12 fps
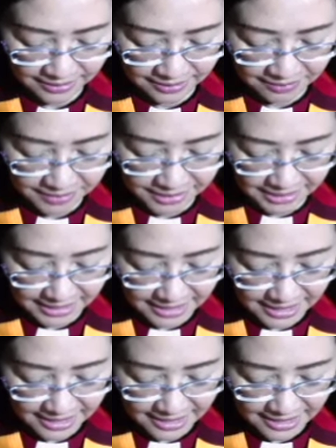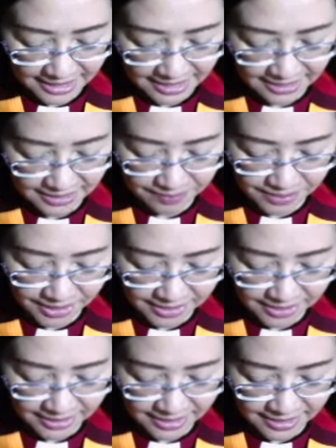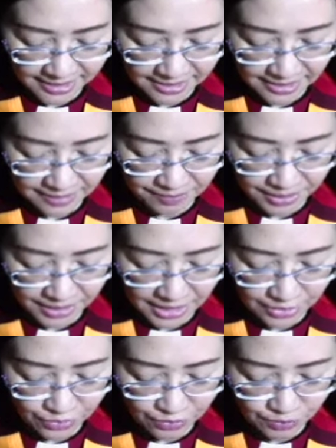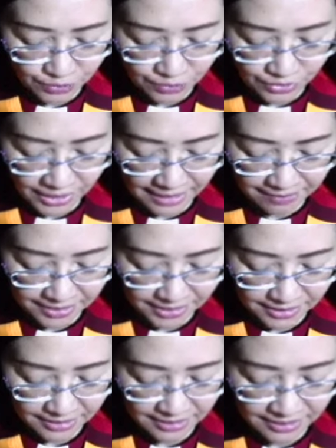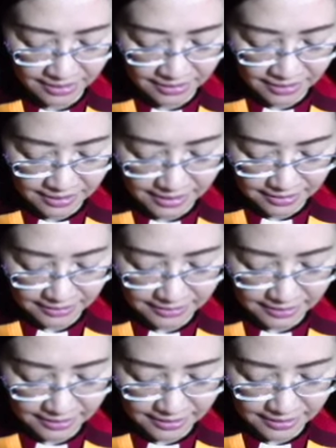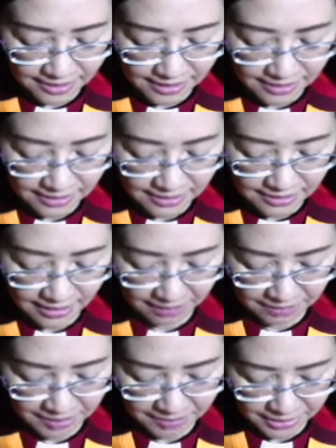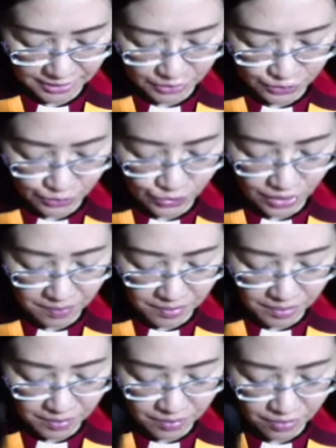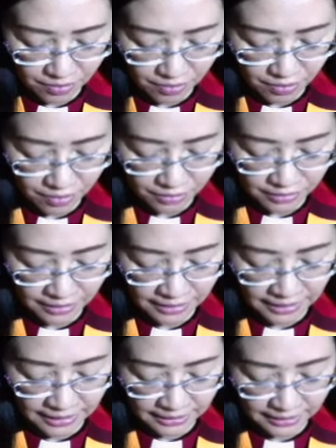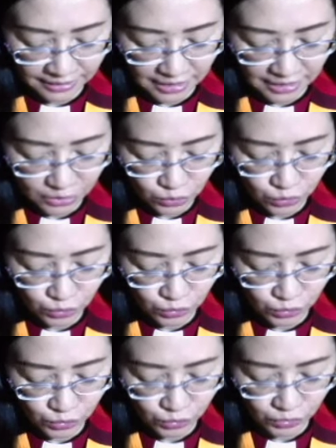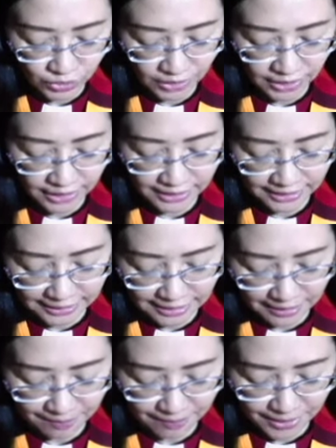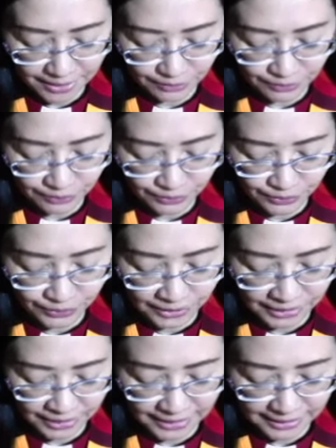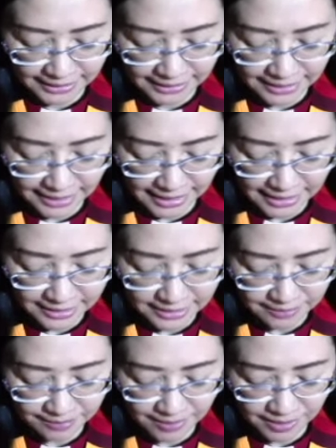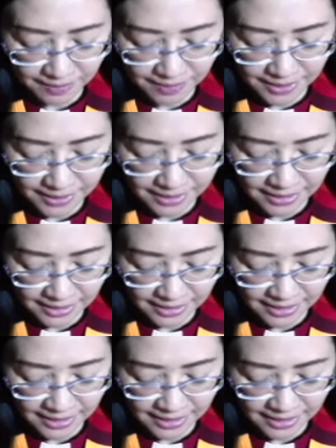meninggalkan kebiasaan dan perilaku buruk kami, yang seringkali kami masih suka berbohong, tidak jujur, tidak patuh, tidak rajin beribadah,